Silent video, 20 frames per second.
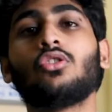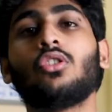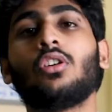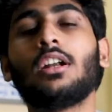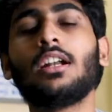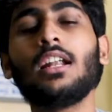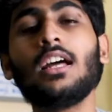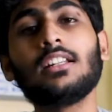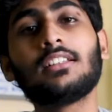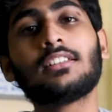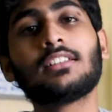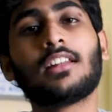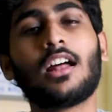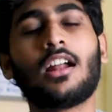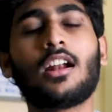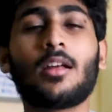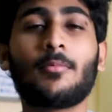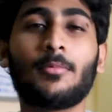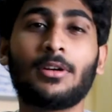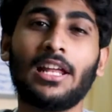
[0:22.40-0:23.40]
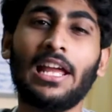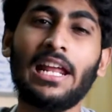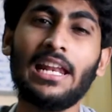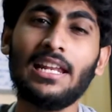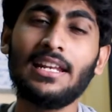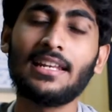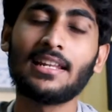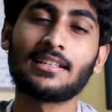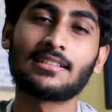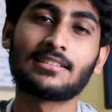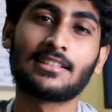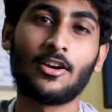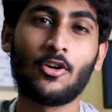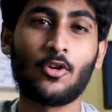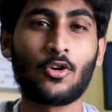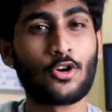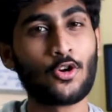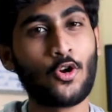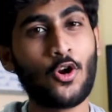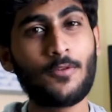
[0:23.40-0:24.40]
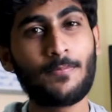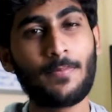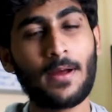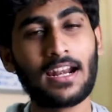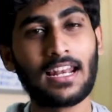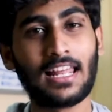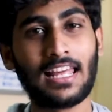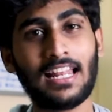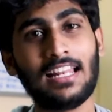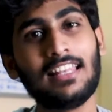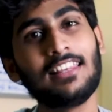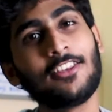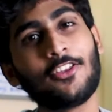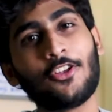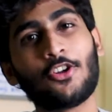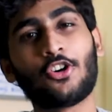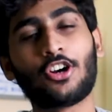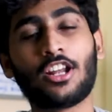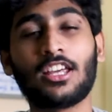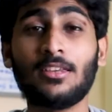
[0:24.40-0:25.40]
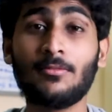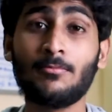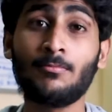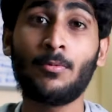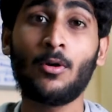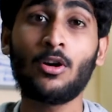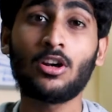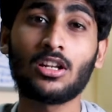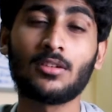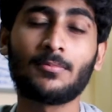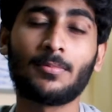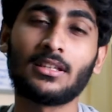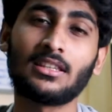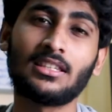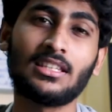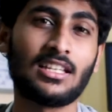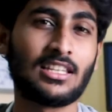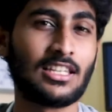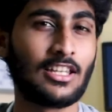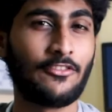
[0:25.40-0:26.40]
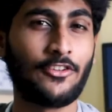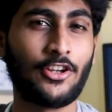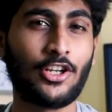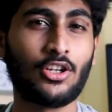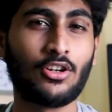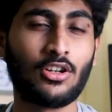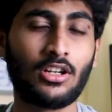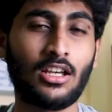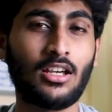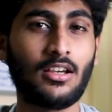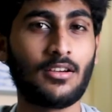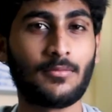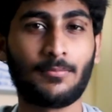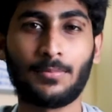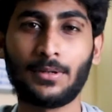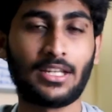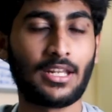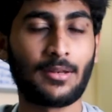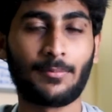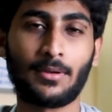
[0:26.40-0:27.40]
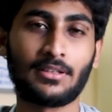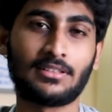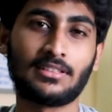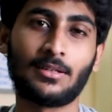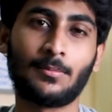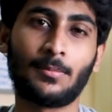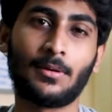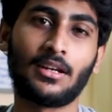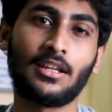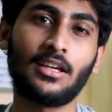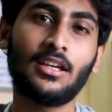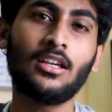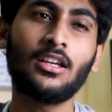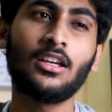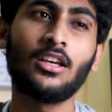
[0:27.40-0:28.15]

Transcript: ஸோ என்னாச்சுன்னா நம்ம டெய்லி டாஸ்க்கை ஒரு நோட் பேடில் எழுதுறதோட இம்பார்ட்டன்ட் பற்றி அந்த வீடியோவில் பீட்டர் பேசியிருப்பார்